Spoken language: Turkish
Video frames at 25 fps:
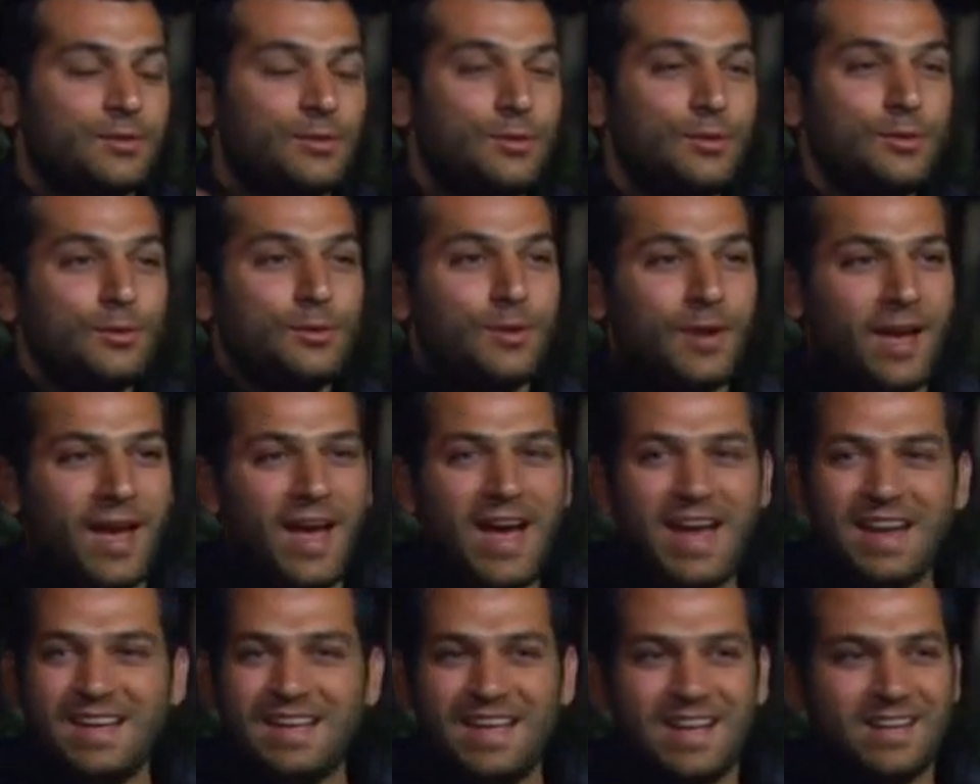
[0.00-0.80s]
Çünkü
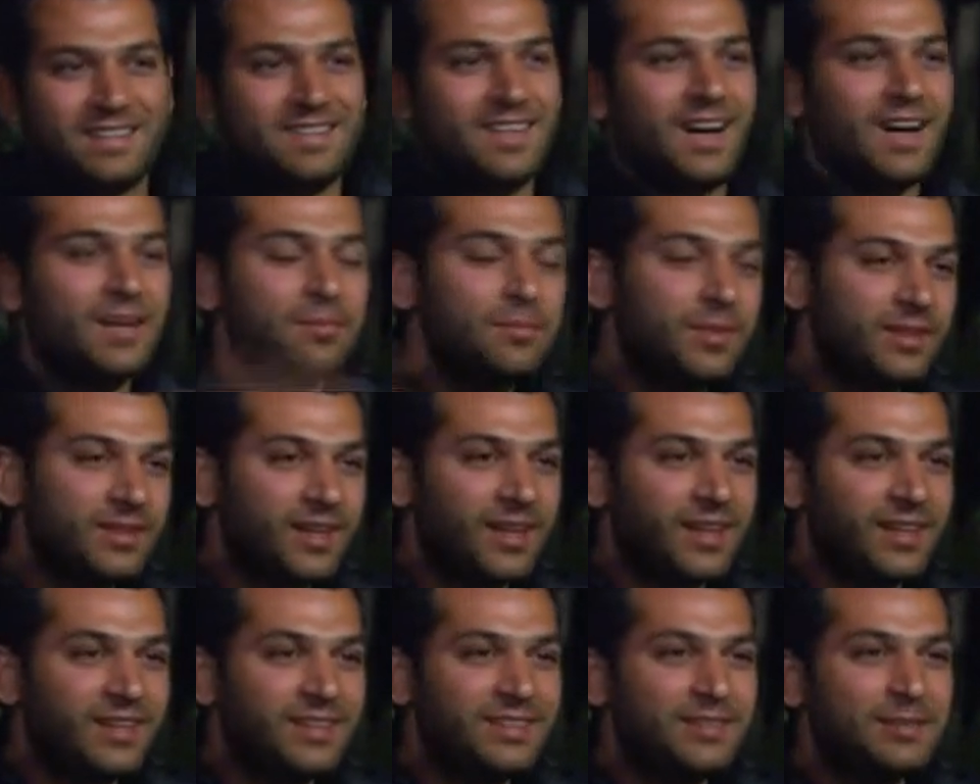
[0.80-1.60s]
her yer
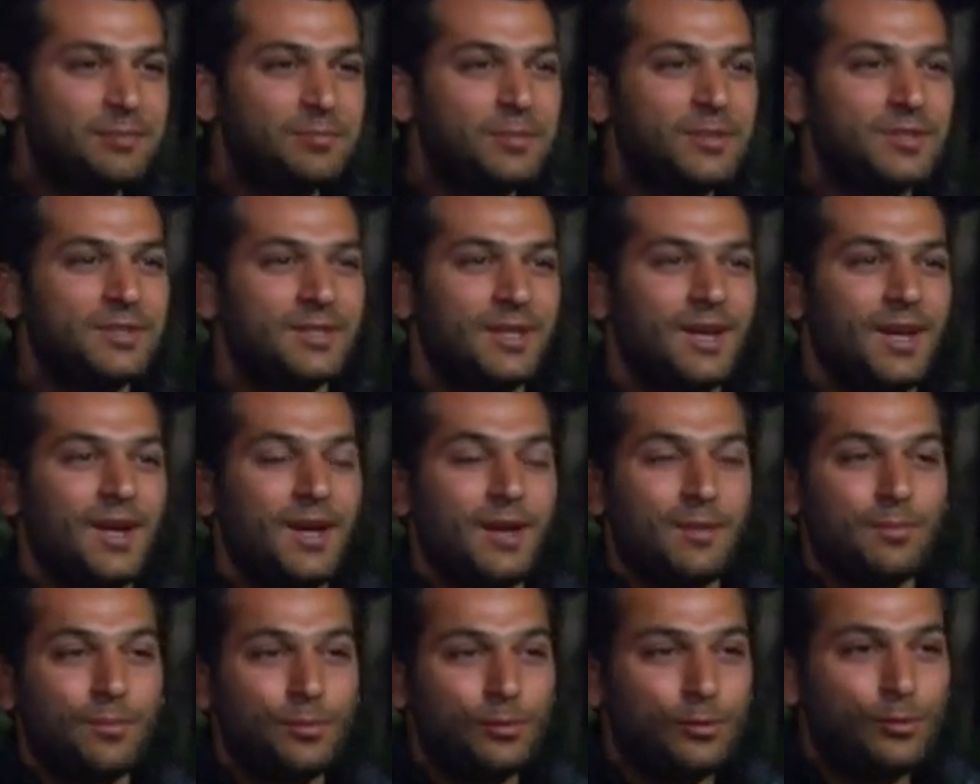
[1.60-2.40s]
darmadağın edilmiş,
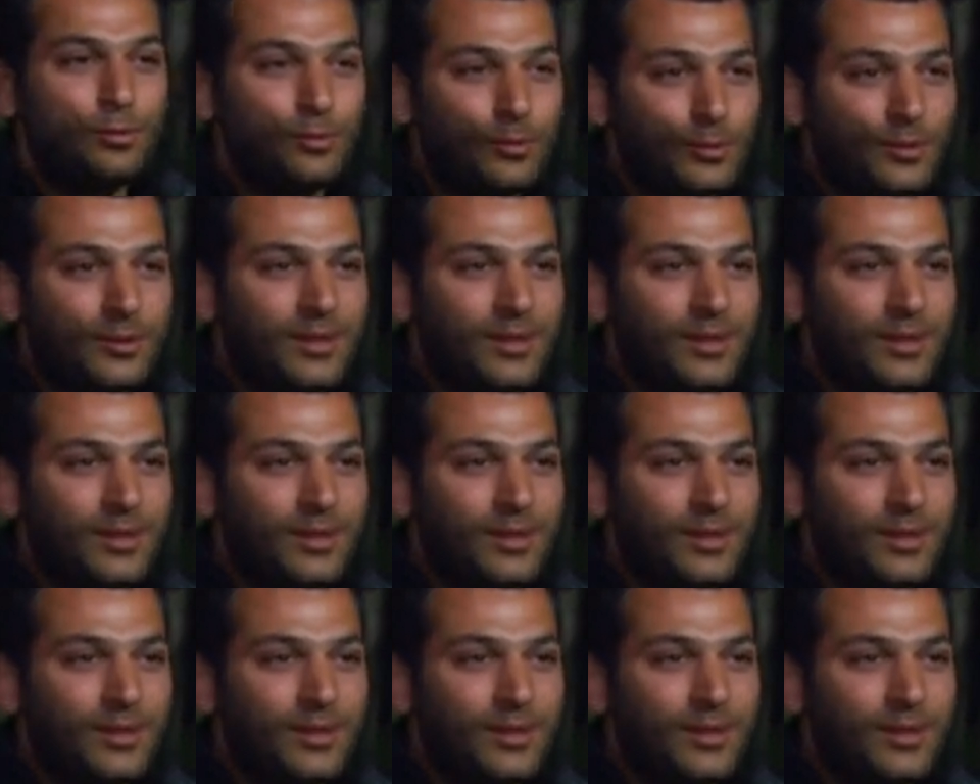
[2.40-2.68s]
bütün